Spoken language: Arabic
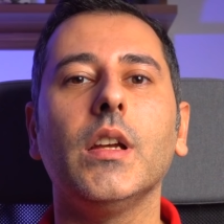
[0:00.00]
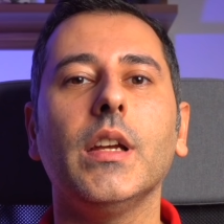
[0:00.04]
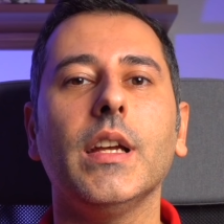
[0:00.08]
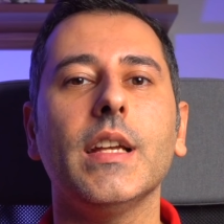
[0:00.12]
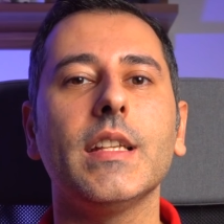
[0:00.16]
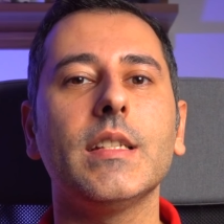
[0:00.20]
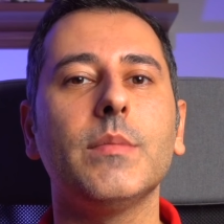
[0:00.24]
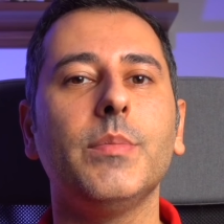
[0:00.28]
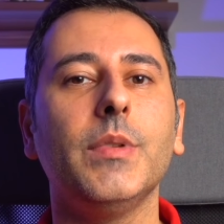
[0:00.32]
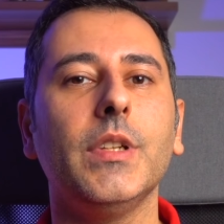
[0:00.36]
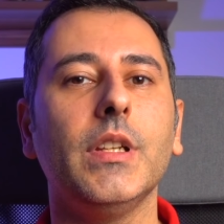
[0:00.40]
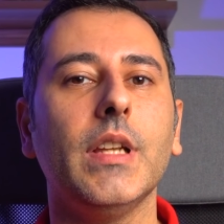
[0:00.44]

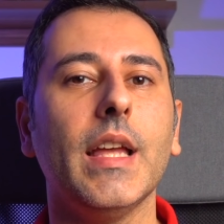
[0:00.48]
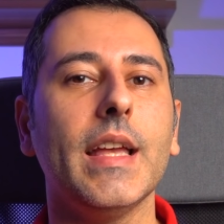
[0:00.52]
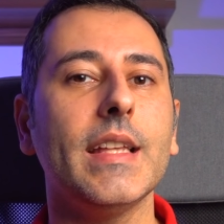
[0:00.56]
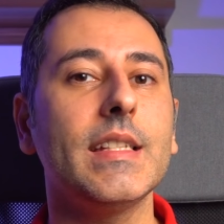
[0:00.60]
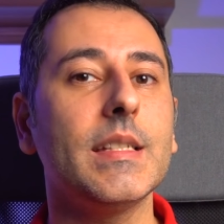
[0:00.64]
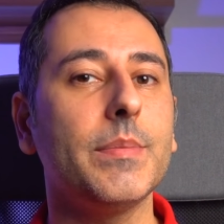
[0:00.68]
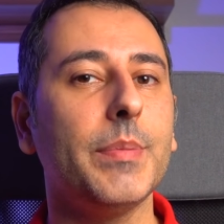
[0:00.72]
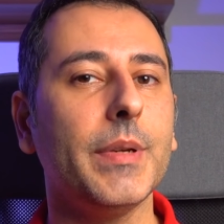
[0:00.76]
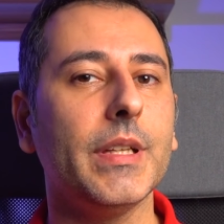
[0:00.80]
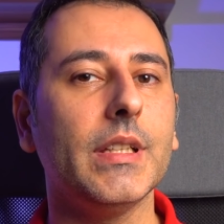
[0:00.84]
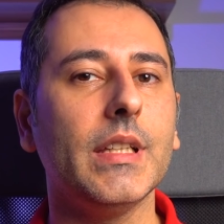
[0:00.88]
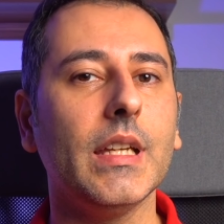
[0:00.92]
حزب
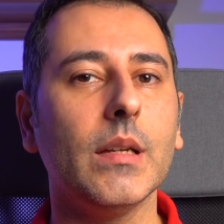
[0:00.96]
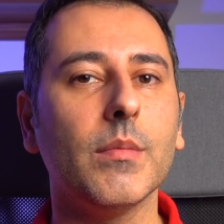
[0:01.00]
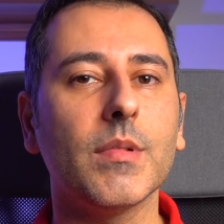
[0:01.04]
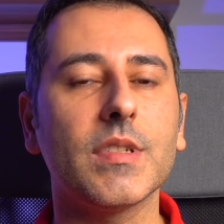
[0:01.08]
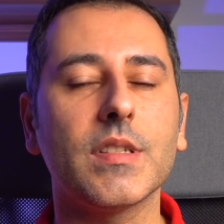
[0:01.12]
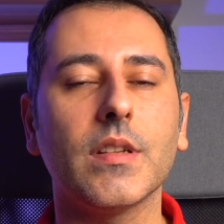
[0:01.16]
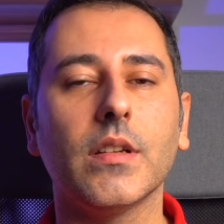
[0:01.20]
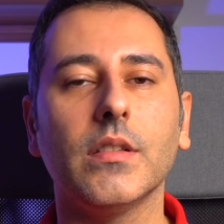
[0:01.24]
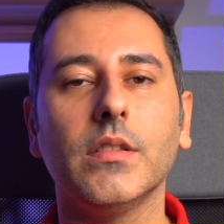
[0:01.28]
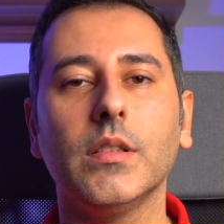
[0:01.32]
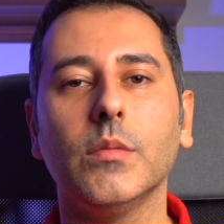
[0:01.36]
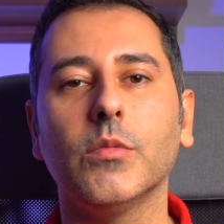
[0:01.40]
الاس بي دي
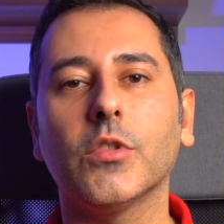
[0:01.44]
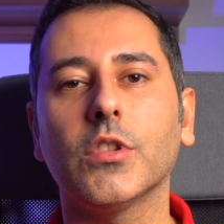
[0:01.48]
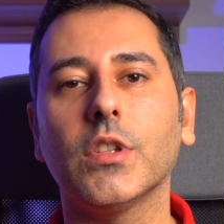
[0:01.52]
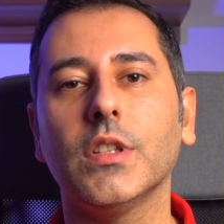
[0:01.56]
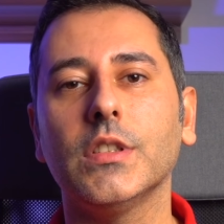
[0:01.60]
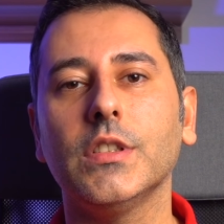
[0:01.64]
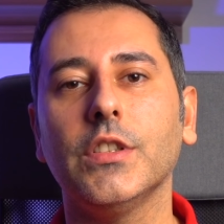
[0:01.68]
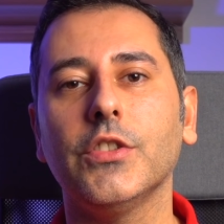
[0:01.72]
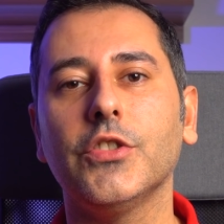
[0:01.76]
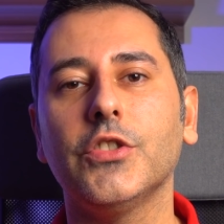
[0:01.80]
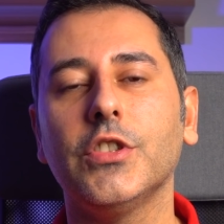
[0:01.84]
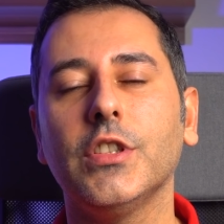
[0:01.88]
مثلا
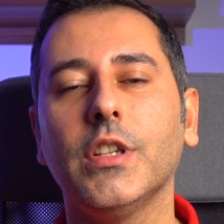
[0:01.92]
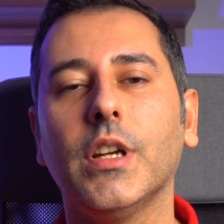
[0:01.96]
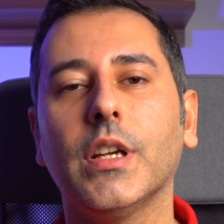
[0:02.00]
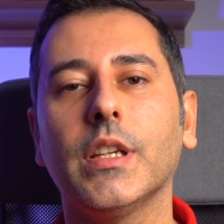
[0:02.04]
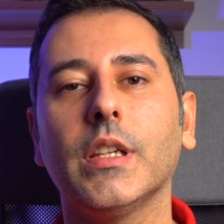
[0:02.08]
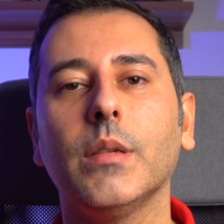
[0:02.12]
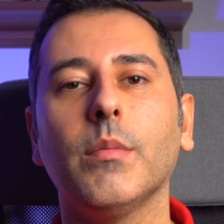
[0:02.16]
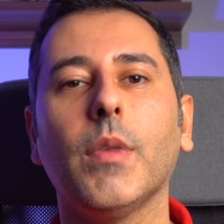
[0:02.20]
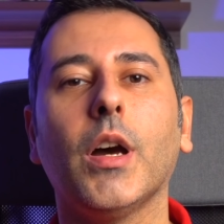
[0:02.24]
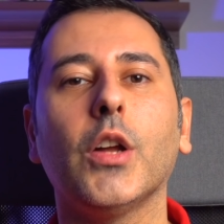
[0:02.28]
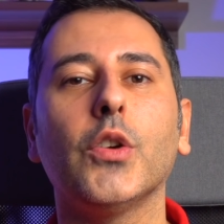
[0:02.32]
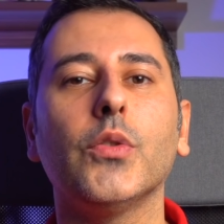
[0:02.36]
الديمقراطي
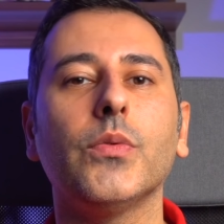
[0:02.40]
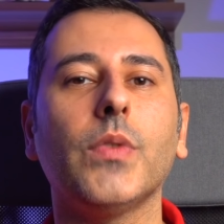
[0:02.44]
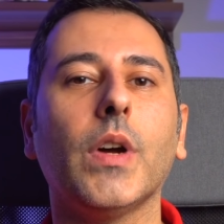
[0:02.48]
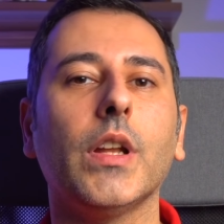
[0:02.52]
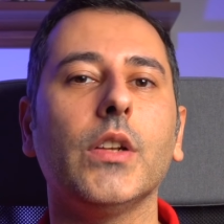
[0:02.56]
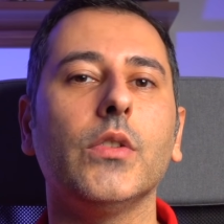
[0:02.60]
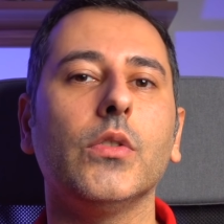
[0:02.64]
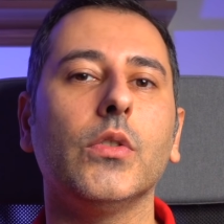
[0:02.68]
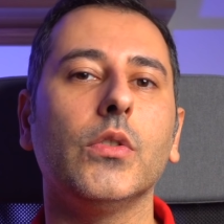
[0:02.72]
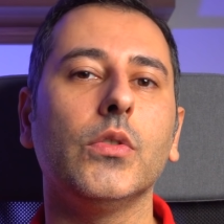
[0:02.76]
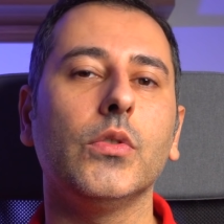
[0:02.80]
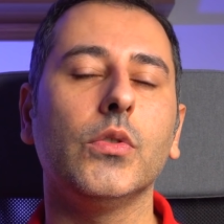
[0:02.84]
الاشتراكي معروف
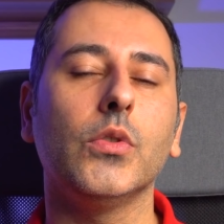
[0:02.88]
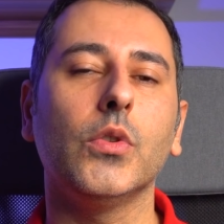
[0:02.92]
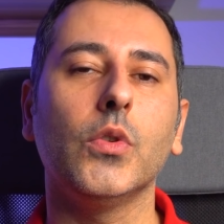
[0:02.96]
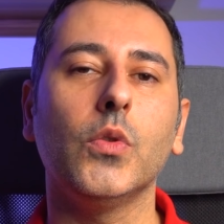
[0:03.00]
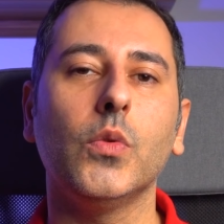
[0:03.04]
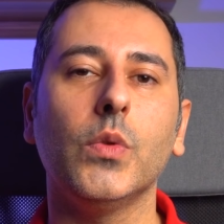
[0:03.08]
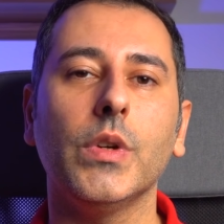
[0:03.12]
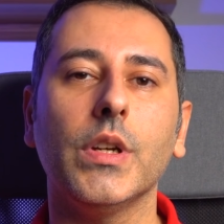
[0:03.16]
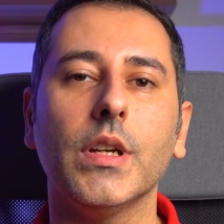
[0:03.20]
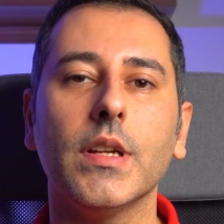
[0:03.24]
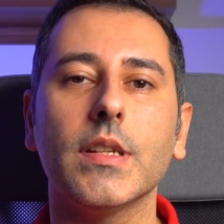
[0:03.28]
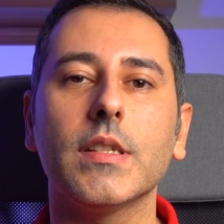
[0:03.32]
عنه أنه
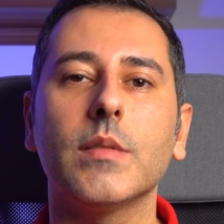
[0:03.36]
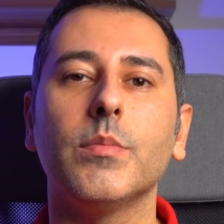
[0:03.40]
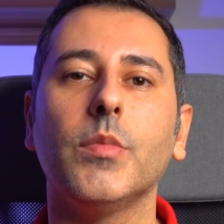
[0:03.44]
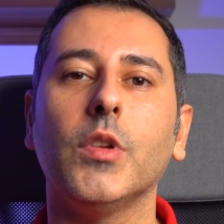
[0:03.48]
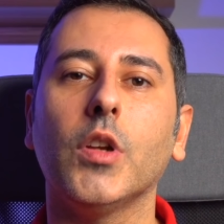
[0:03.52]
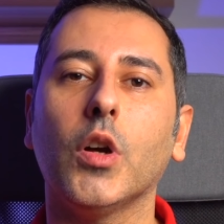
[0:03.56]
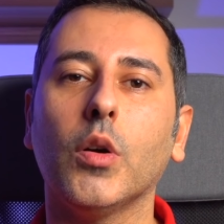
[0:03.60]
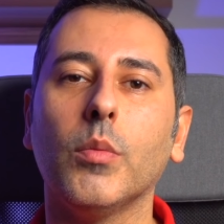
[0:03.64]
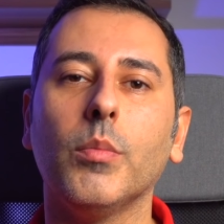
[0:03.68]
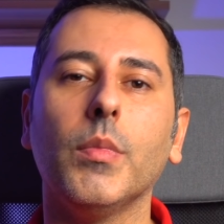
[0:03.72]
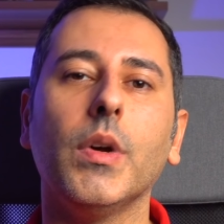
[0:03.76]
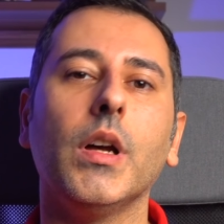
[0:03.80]
هو حزب
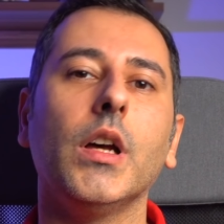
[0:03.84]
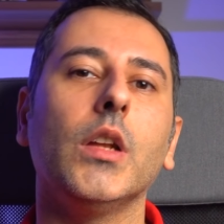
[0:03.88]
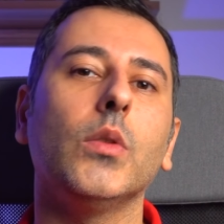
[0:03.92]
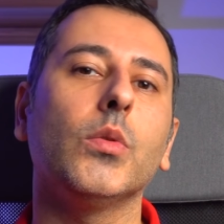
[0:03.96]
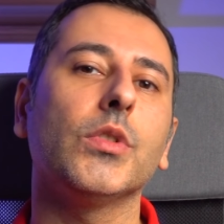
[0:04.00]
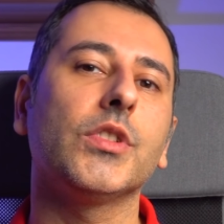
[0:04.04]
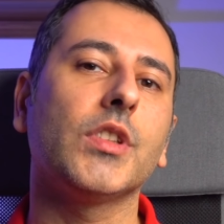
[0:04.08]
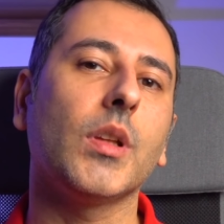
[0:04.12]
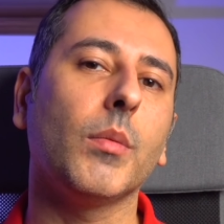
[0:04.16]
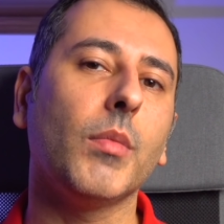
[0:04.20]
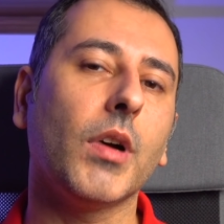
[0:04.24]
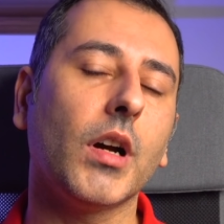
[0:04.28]
العمال
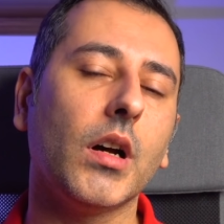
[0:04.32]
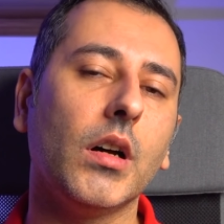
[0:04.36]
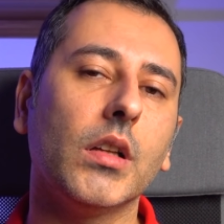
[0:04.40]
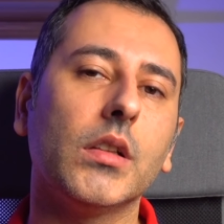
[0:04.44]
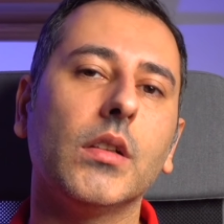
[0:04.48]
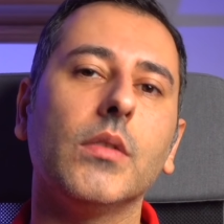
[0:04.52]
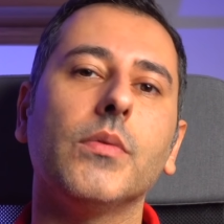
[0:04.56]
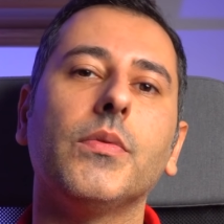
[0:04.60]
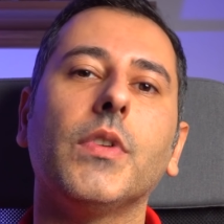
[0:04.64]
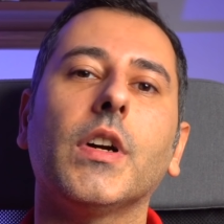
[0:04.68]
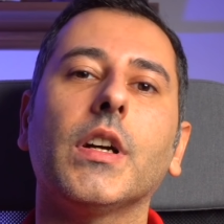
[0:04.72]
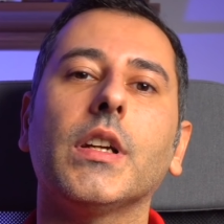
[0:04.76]

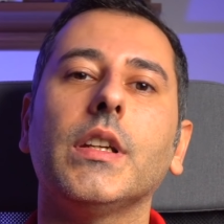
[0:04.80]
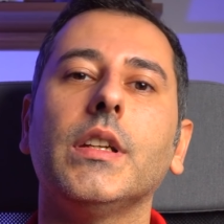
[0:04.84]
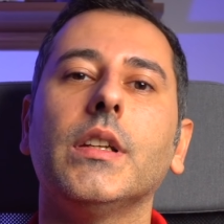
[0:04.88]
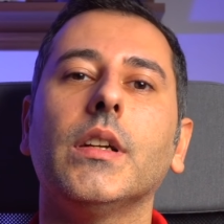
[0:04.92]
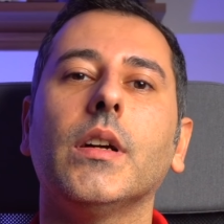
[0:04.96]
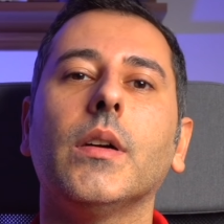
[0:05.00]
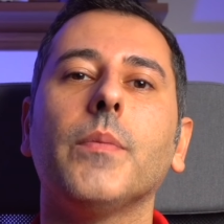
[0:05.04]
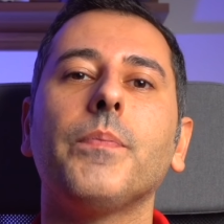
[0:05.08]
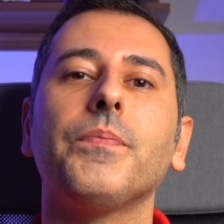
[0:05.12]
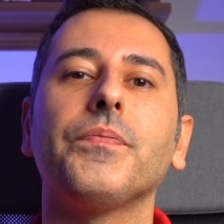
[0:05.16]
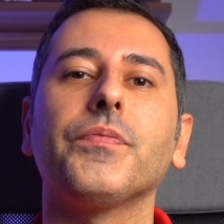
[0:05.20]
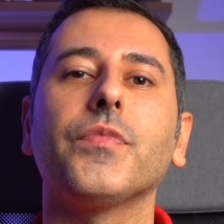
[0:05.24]
والطبقات
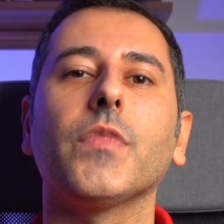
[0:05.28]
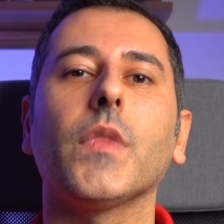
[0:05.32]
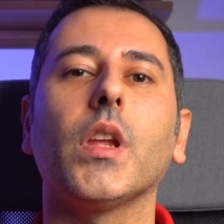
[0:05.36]
الفقيرة